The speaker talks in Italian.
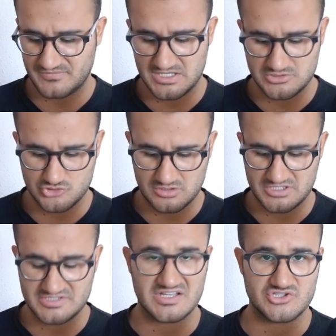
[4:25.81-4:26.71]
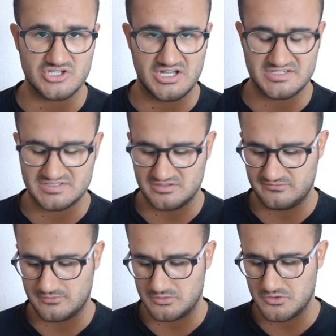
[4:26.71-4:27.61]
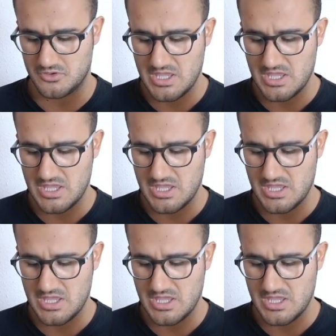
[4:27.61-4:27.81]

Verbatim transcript: al giornalista Cerasa del Foglio.